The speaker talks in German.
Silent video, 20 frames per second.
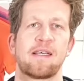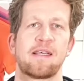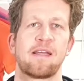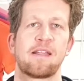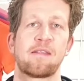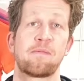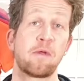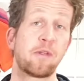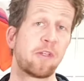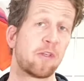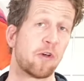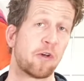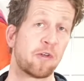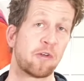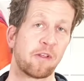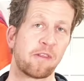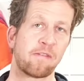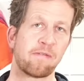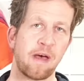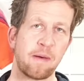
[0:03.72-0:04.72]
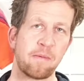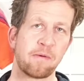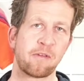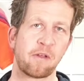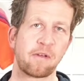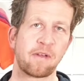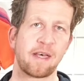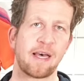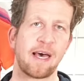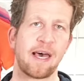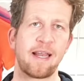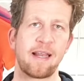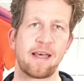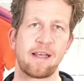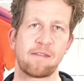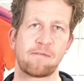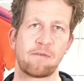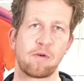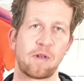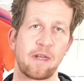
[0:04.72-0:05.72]
Jetzt möchte ich euch noch zwei besondere
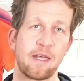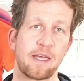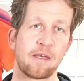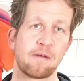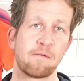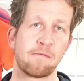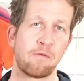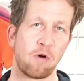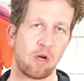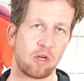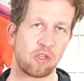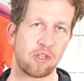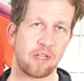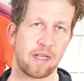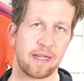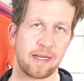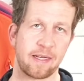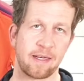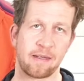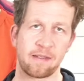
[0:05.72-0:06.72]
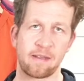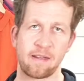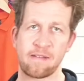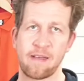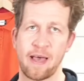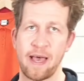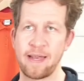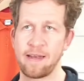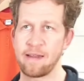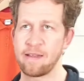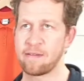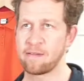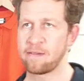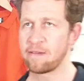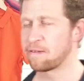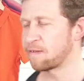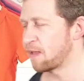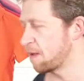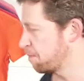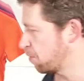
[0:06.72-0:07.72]
Highlights von Click vorstellen. Das eine ist die
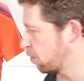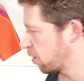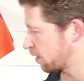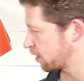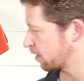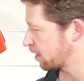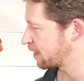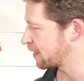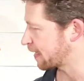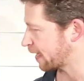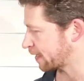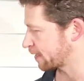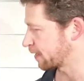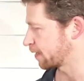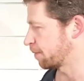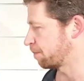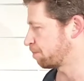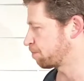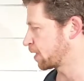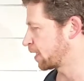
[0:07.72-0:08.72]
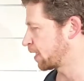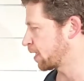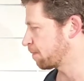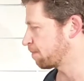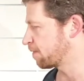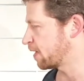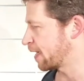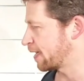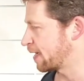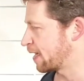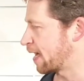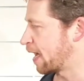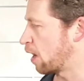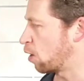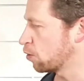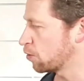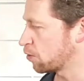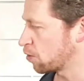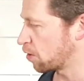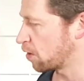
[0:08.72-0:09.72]
Stafford Jacke. Hier haben wir eine
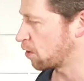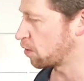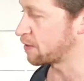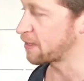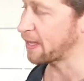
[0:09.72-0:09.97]
Outdoor- und